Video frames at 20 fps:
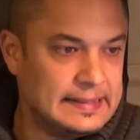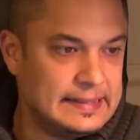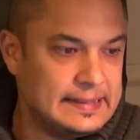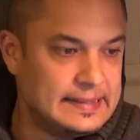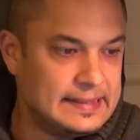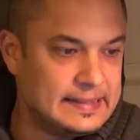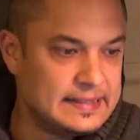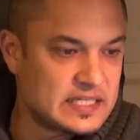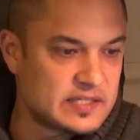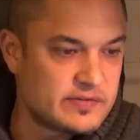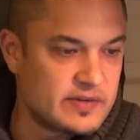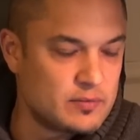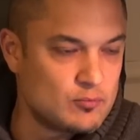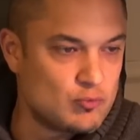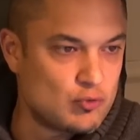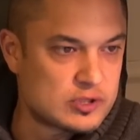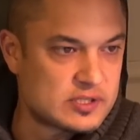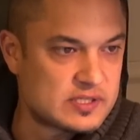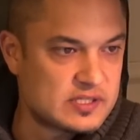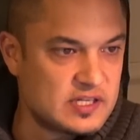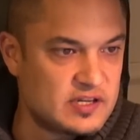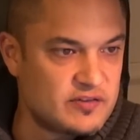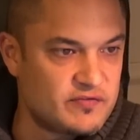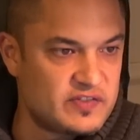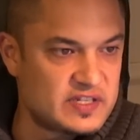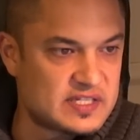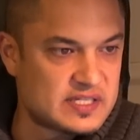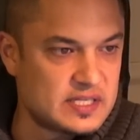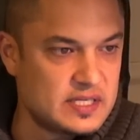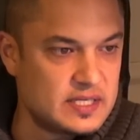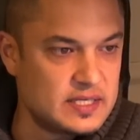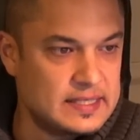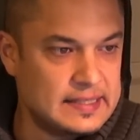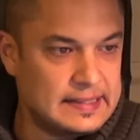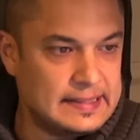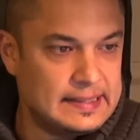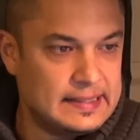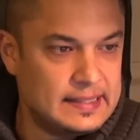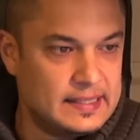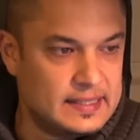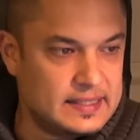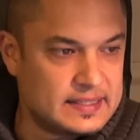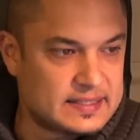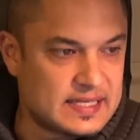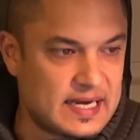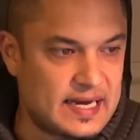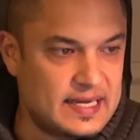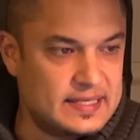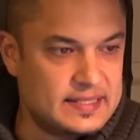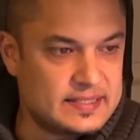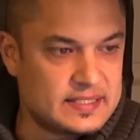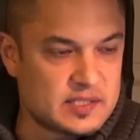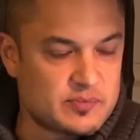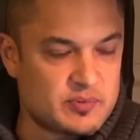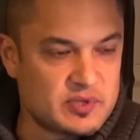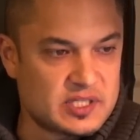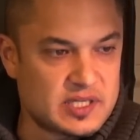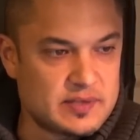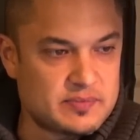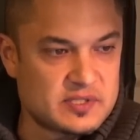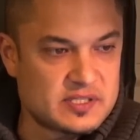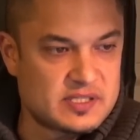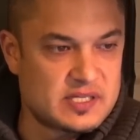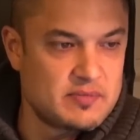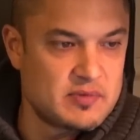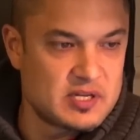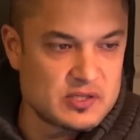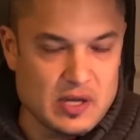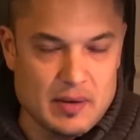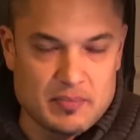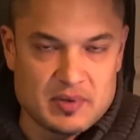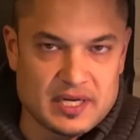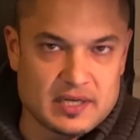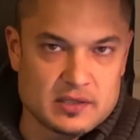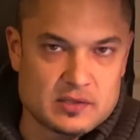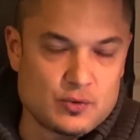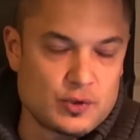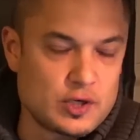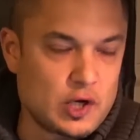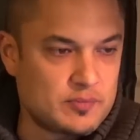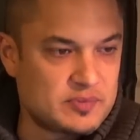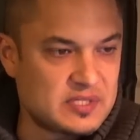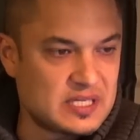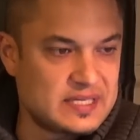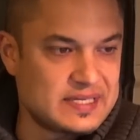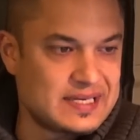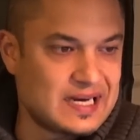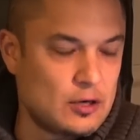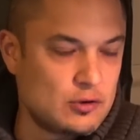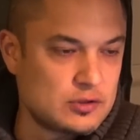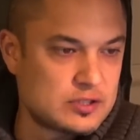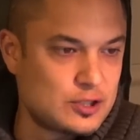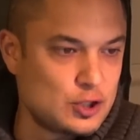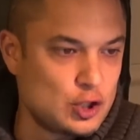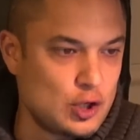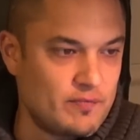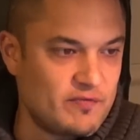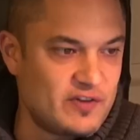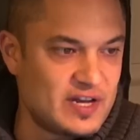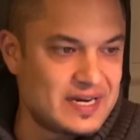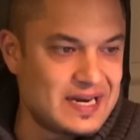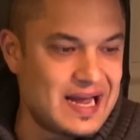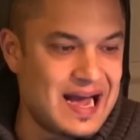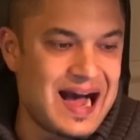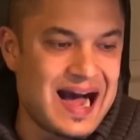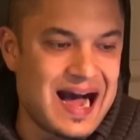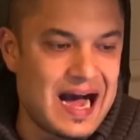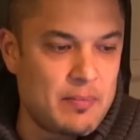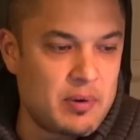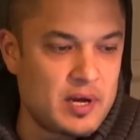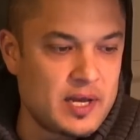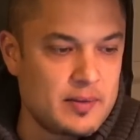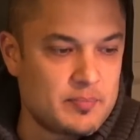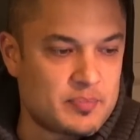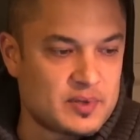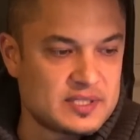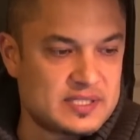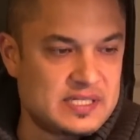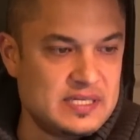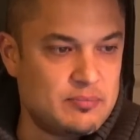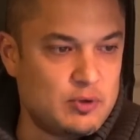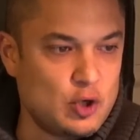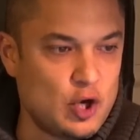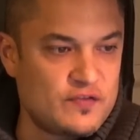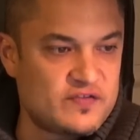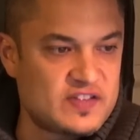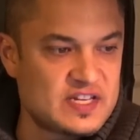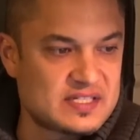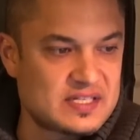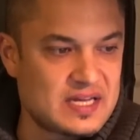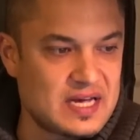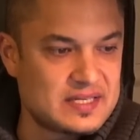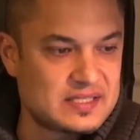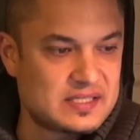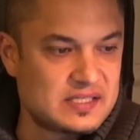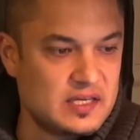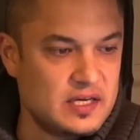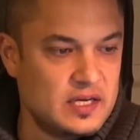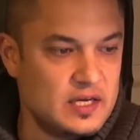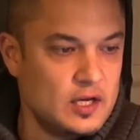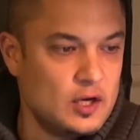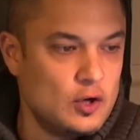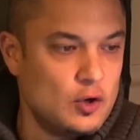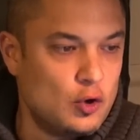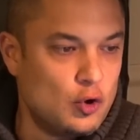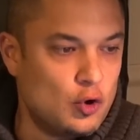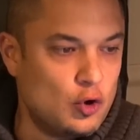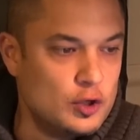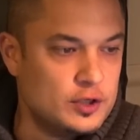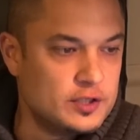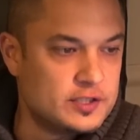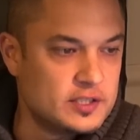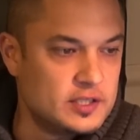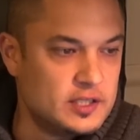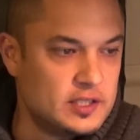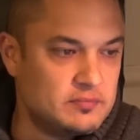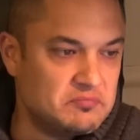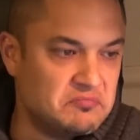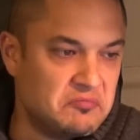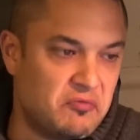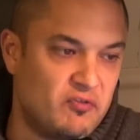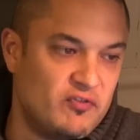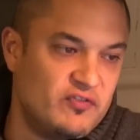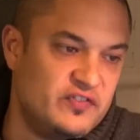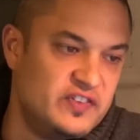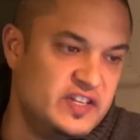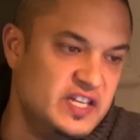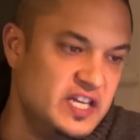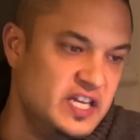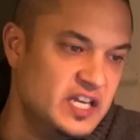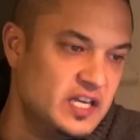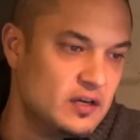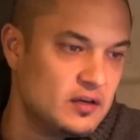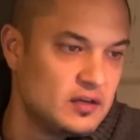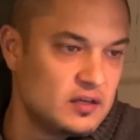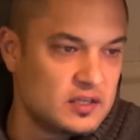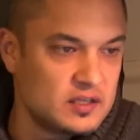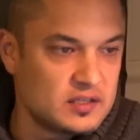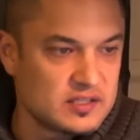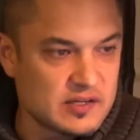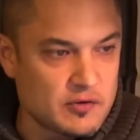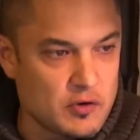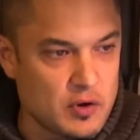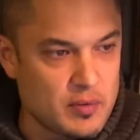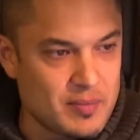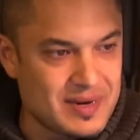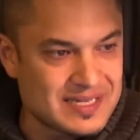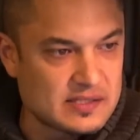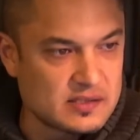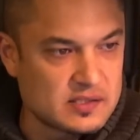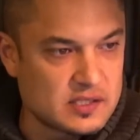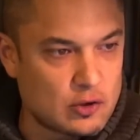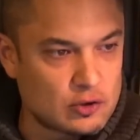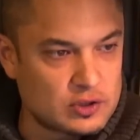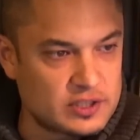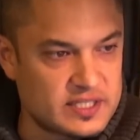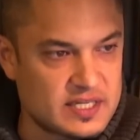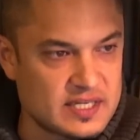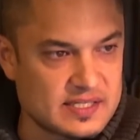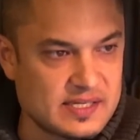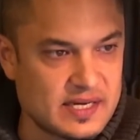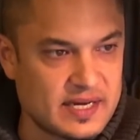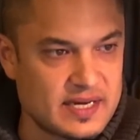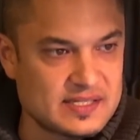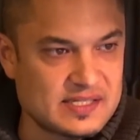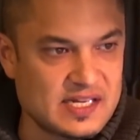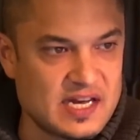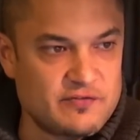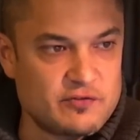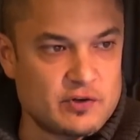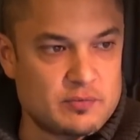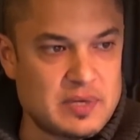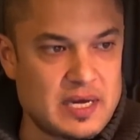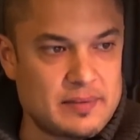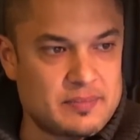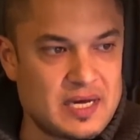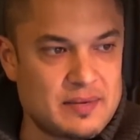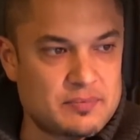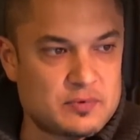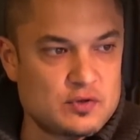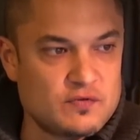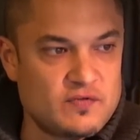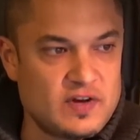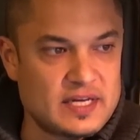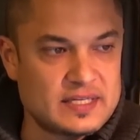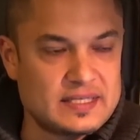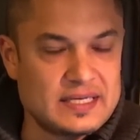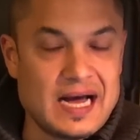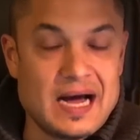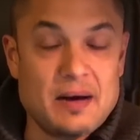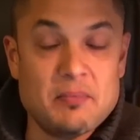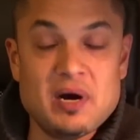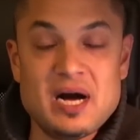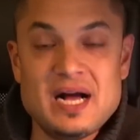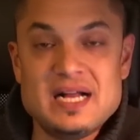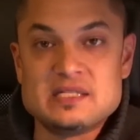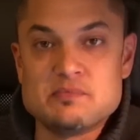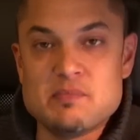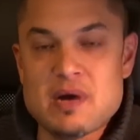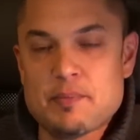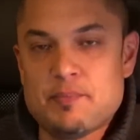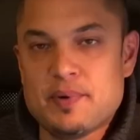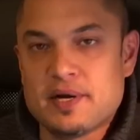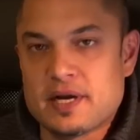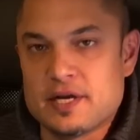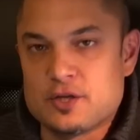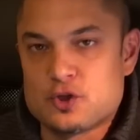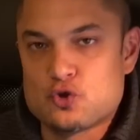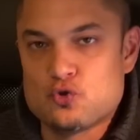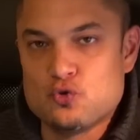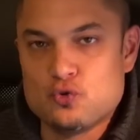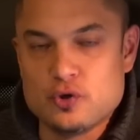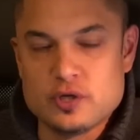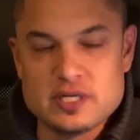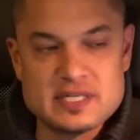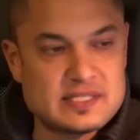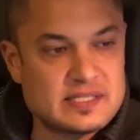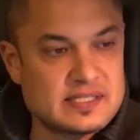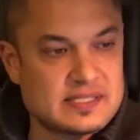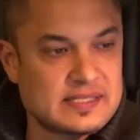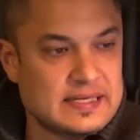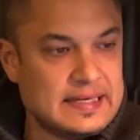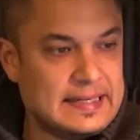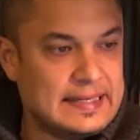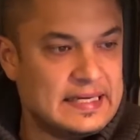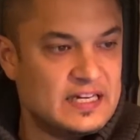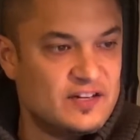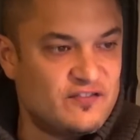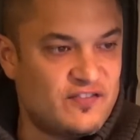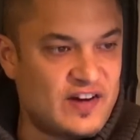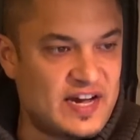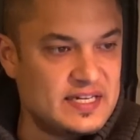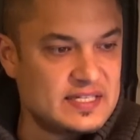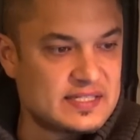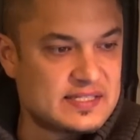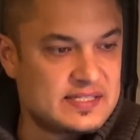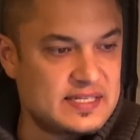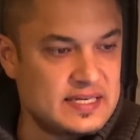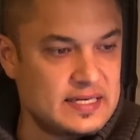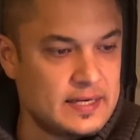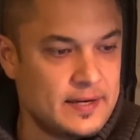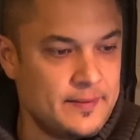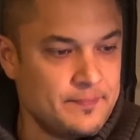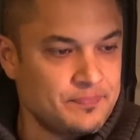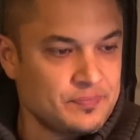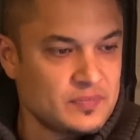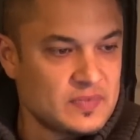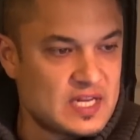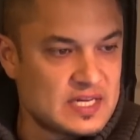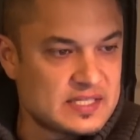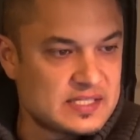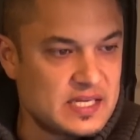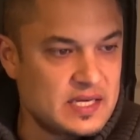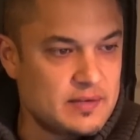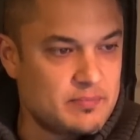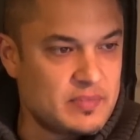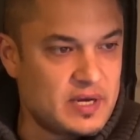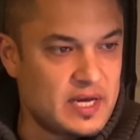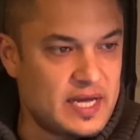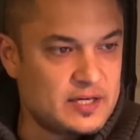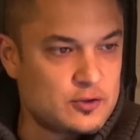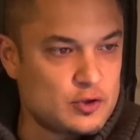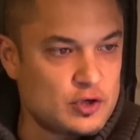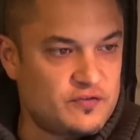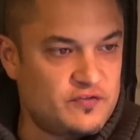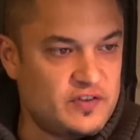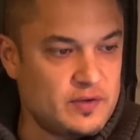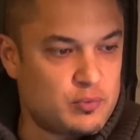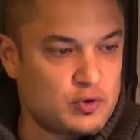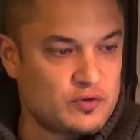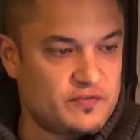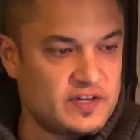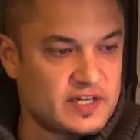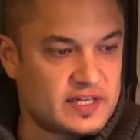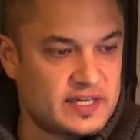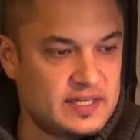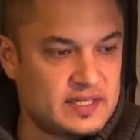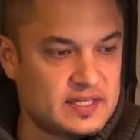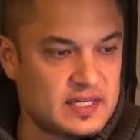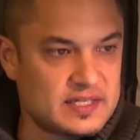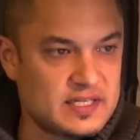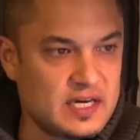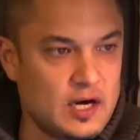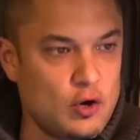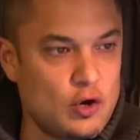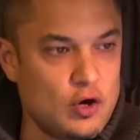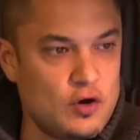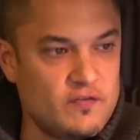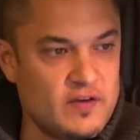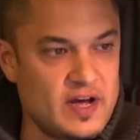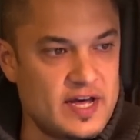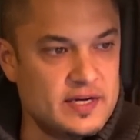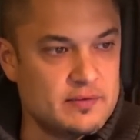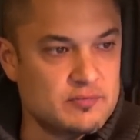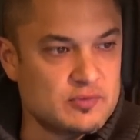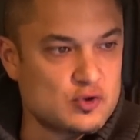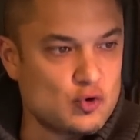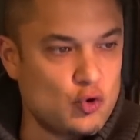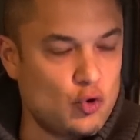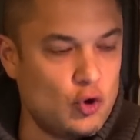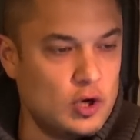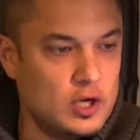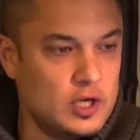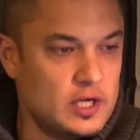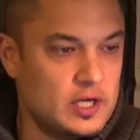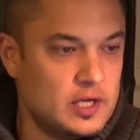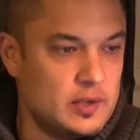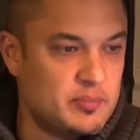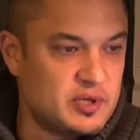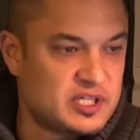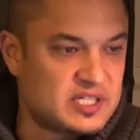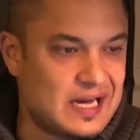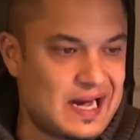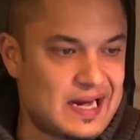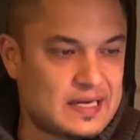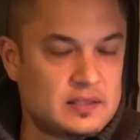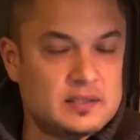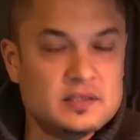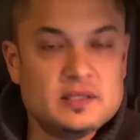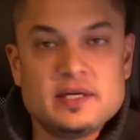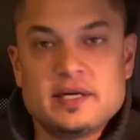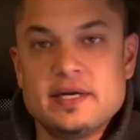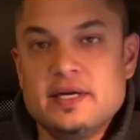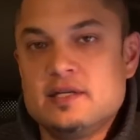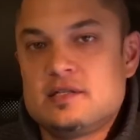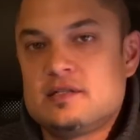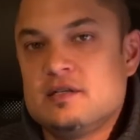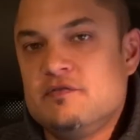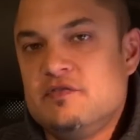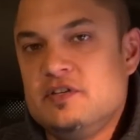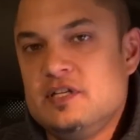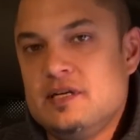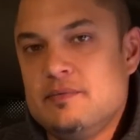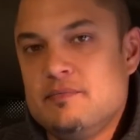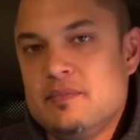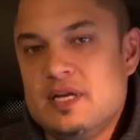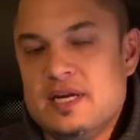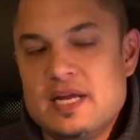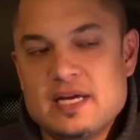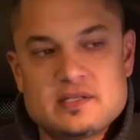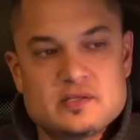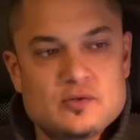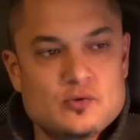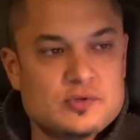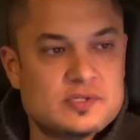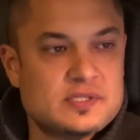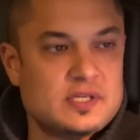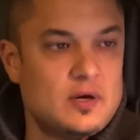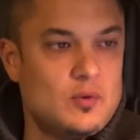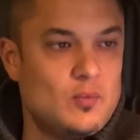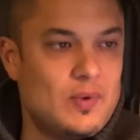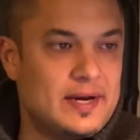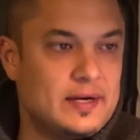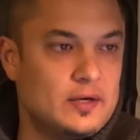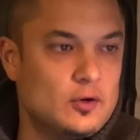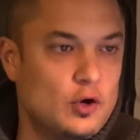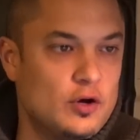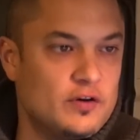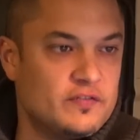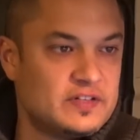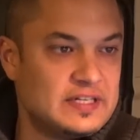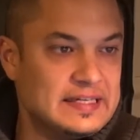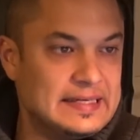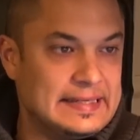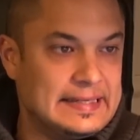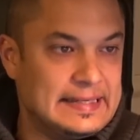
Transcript: äh, deswegen mussten gewisse äh, Teile des Betriebssystems, also Applikationen hauptsächlich rausgenommen werden, aber im Prinzip läuft das Ganze und ähm, wie, äh, sagen wir mal, massentauglich das nachher sein wird, bleibt abzuwarten, aber als Machbarkeitsstudio ist es ein feines Ding, dass eben Android 4.4 KitKat auch auf einem so betagten Gerät wie dem Nexus One läuft.